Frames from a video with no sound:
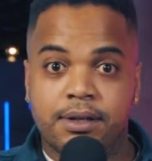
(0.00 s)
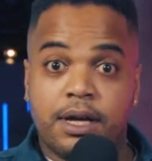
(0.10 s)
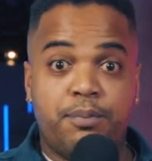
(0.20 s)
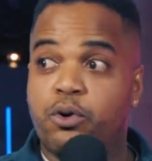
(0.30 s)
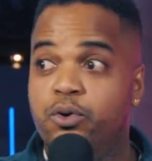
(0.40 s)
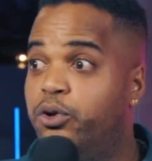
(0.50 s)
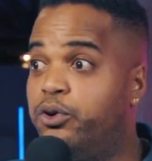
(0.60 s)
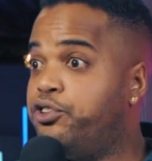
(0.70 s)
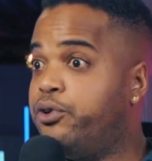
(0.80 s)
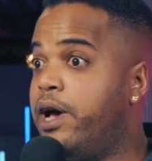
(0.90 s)
Ich brauche nur
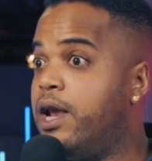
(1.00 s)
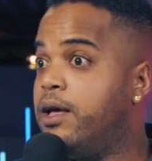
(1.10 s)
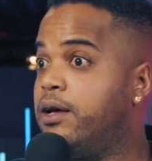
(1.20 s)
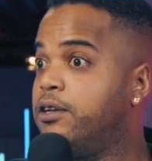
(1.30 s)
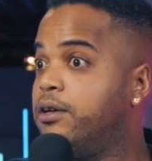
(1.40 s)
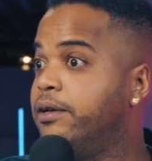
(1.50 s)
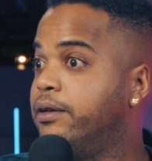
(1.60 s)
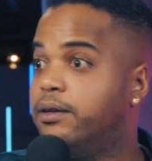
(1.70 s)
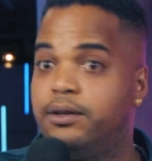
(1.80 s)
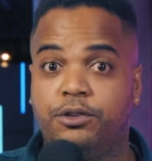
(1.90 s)
drei Stühle.
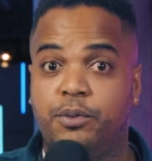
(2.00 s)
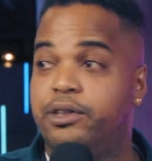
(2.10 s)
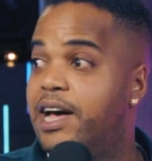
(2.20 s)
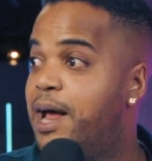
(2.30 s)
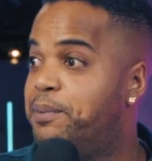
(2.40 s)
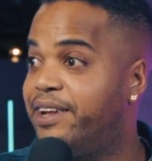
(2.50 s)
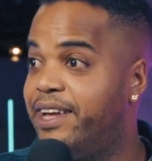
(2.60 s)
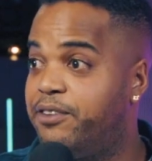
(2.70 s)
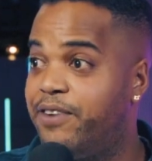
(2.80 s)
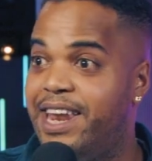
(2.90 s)

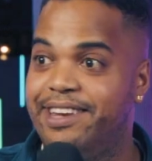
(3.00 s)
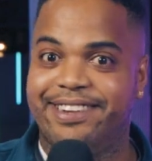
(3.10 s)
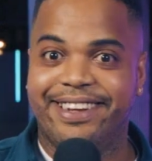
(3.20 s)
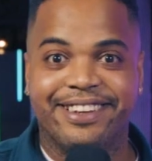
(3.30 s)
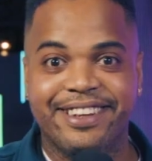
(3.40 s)
Spontanabstrich gefälligst.